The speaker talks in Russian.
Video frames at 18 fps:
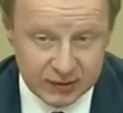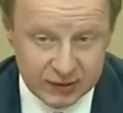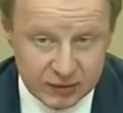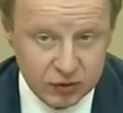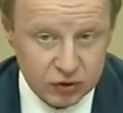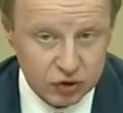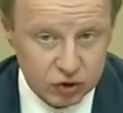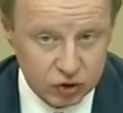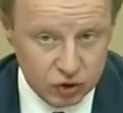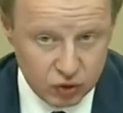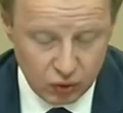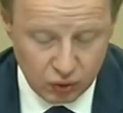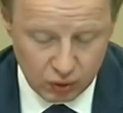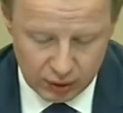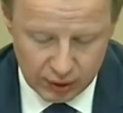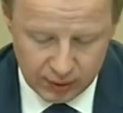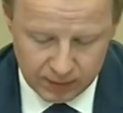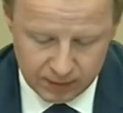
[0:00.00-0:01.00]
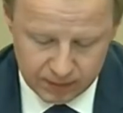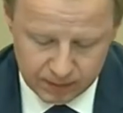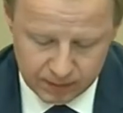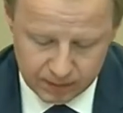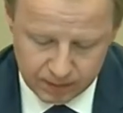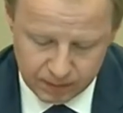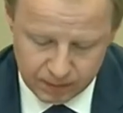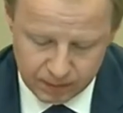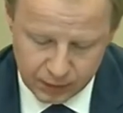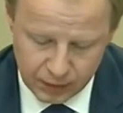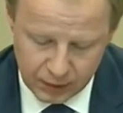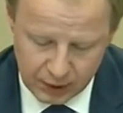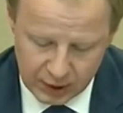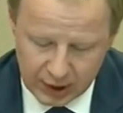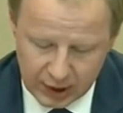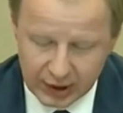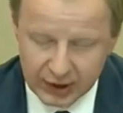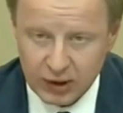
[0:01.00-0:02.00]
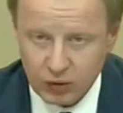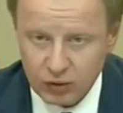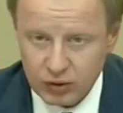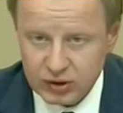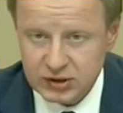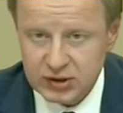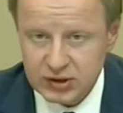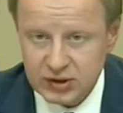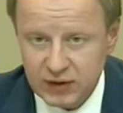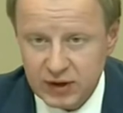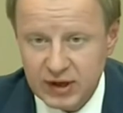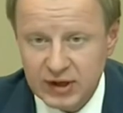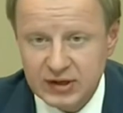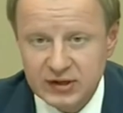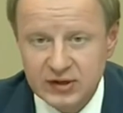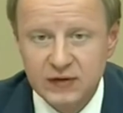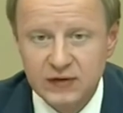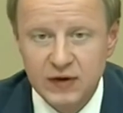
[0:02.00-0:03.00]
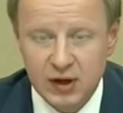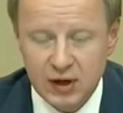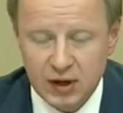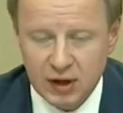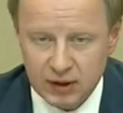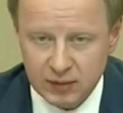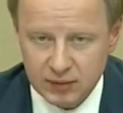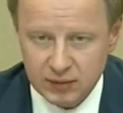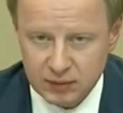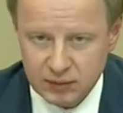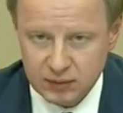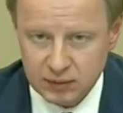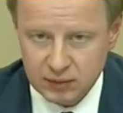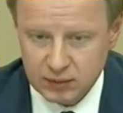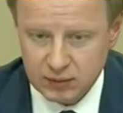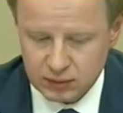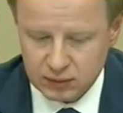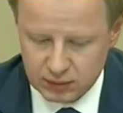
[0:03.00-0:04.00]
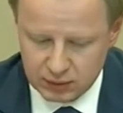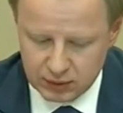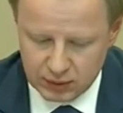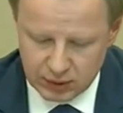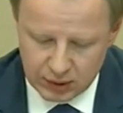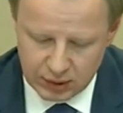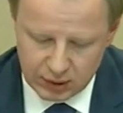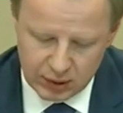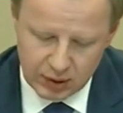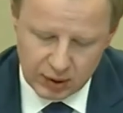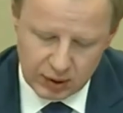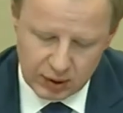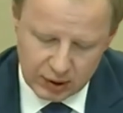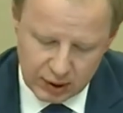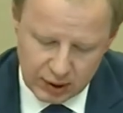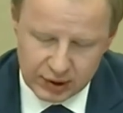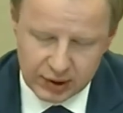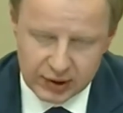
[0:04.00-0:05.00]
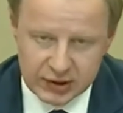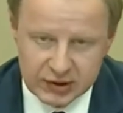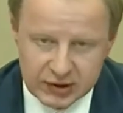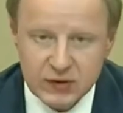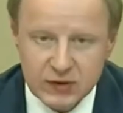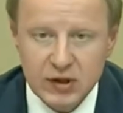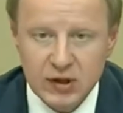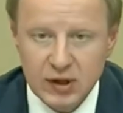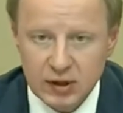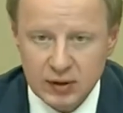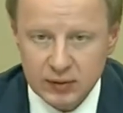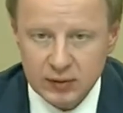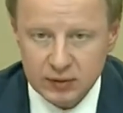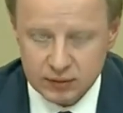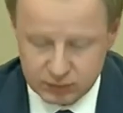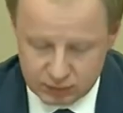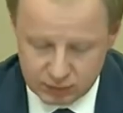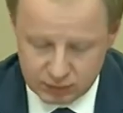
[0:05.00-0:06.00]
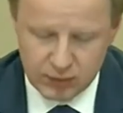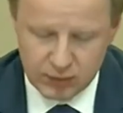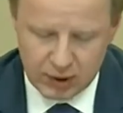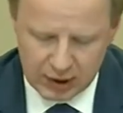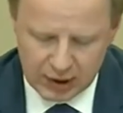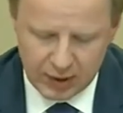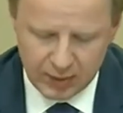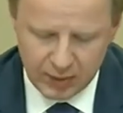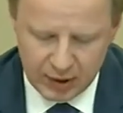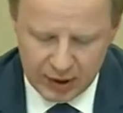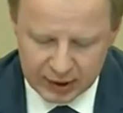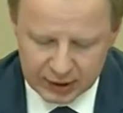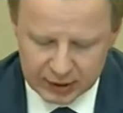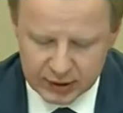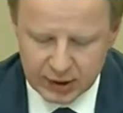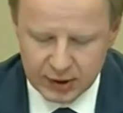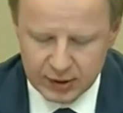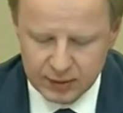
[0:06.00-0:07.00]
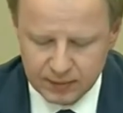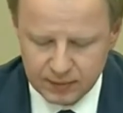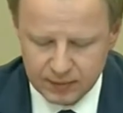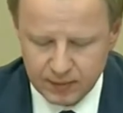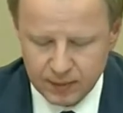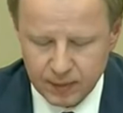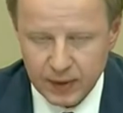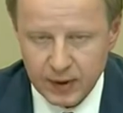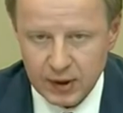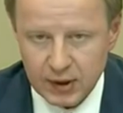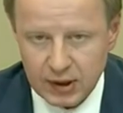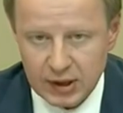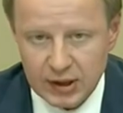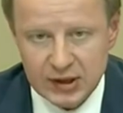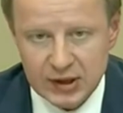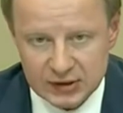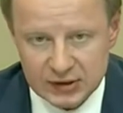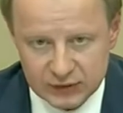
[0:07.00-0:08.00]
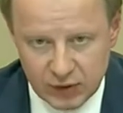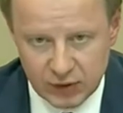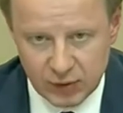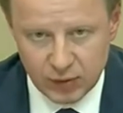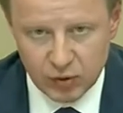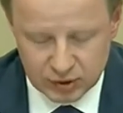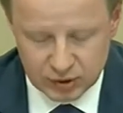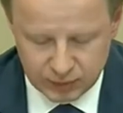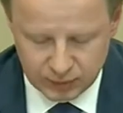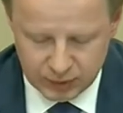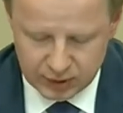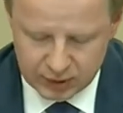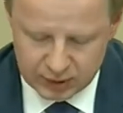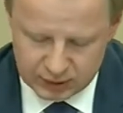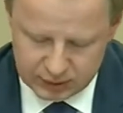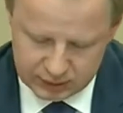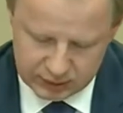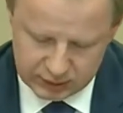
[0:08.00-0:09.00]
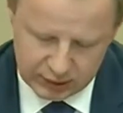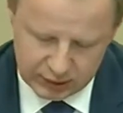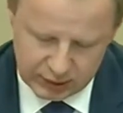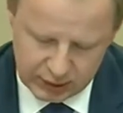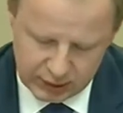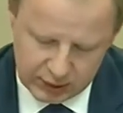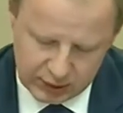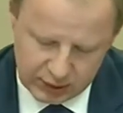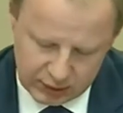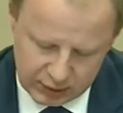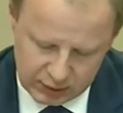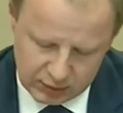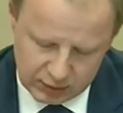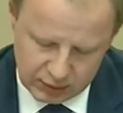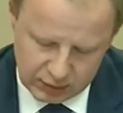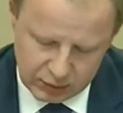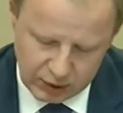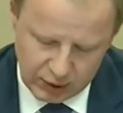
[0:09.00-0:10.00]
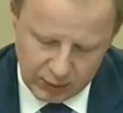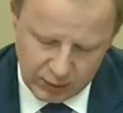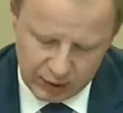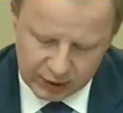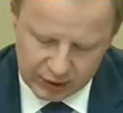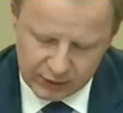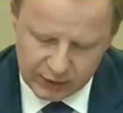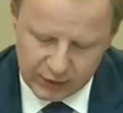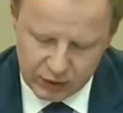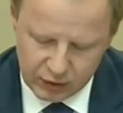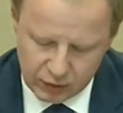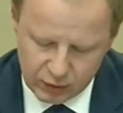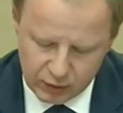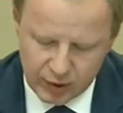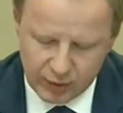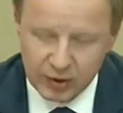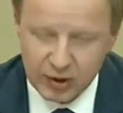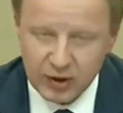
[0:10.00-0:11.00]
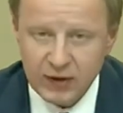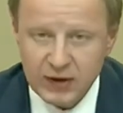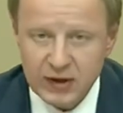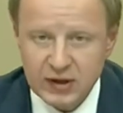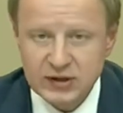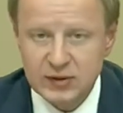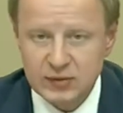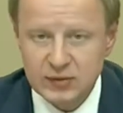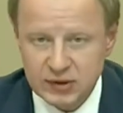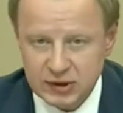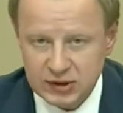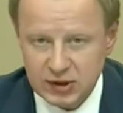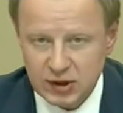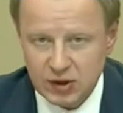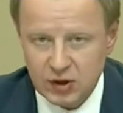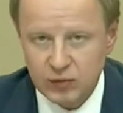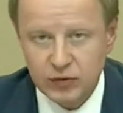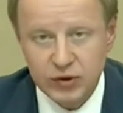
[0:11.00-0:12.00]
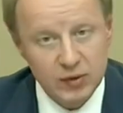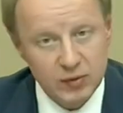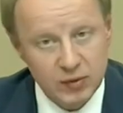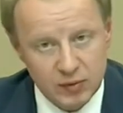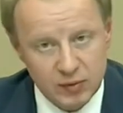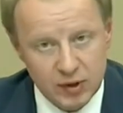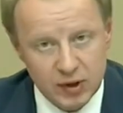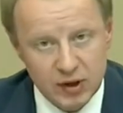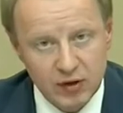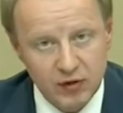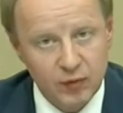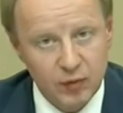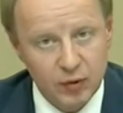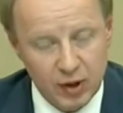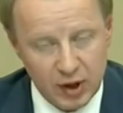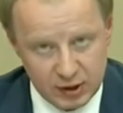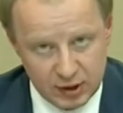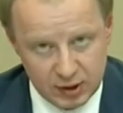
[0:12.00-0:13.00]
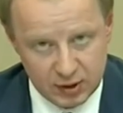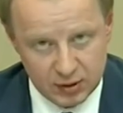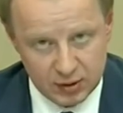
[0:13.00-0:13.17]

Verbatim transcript: школы, она у нас является филиалом. Она действительно малокомплектная. И есть вопросы по укомплектованию преподавательским составом. Тем не менее, в планах